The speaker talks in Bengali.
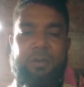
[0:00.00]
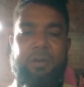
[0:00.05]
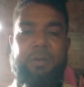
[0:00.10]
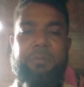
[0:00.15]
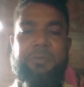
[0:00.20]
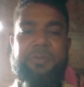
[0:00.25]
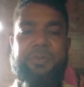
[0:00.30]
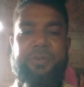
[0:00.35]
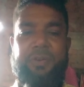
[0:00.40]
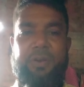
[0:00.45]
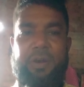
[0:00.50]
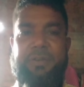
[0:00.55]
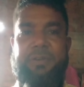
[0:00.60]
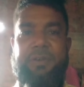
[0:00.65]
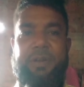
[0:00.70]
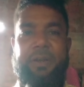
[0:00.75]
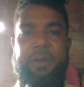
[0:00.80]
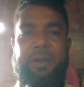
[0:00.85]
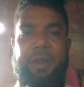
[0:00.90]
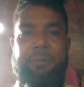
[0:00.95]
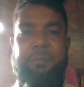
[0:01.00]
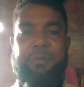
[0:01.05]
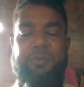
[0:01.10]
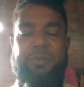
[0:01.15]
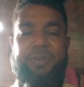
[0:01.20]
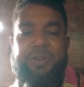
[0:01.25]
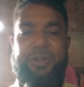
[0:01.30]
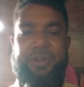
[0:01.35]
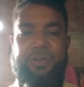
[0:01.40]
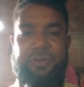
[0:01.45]
অবশ্যই জানেন আমি
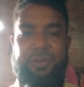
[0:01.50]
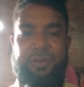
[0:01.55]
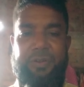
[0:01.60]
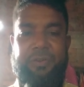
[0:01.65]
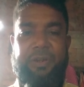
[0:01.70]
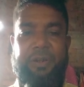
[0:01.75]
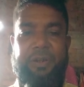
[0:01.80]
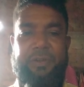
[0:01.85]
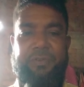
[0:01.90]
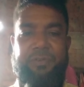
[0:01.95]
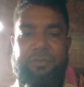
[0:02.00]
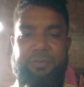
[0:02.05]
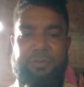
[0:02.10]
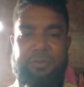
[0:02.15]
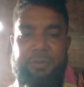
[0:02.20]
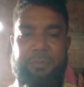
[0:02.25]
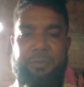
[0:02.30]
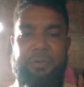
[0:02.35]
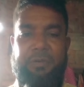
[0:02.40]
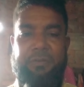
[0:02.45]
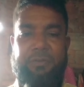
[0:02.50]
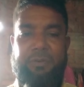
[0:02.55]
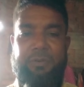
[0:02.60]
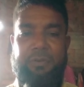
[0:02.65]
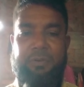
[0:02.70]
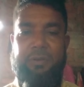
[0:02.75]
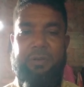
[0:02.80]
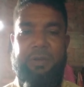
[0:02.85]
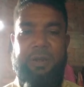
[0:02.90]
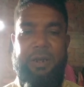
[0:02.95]
কোন শিষ্যর থেকে চুক্তিবদ্ধ
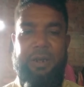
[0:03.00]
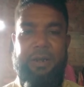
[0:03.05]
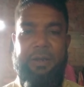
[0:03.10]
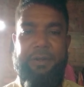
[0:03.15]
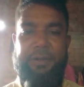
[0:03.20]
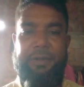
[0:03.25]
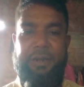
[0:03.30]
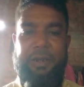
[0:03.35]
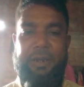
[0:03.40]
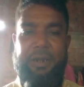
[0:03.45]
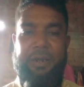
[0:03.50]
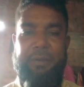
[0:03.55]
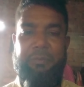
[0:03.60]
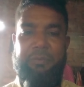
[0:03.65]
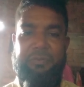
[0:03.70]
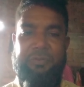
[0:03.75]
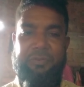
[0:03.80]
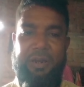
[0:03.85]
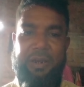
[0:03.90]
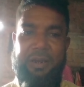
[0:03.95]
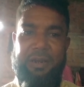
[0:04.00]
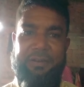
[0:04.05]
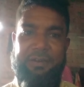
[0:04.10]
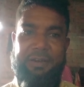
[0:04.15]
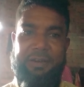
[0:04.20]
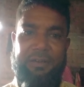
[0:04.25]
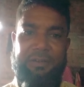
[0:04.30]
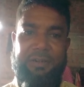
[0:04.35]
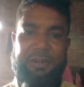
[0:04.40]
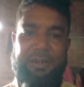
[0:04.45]
করে টাকা লেই না এবং যা
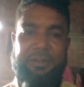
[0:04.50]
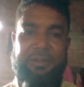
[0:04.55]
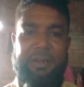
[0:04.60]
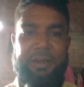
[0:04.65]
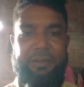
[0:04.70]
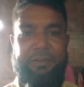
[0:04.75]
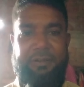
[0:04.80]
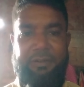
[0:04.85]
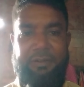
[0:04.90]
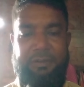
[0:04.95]
যা দেয় তাই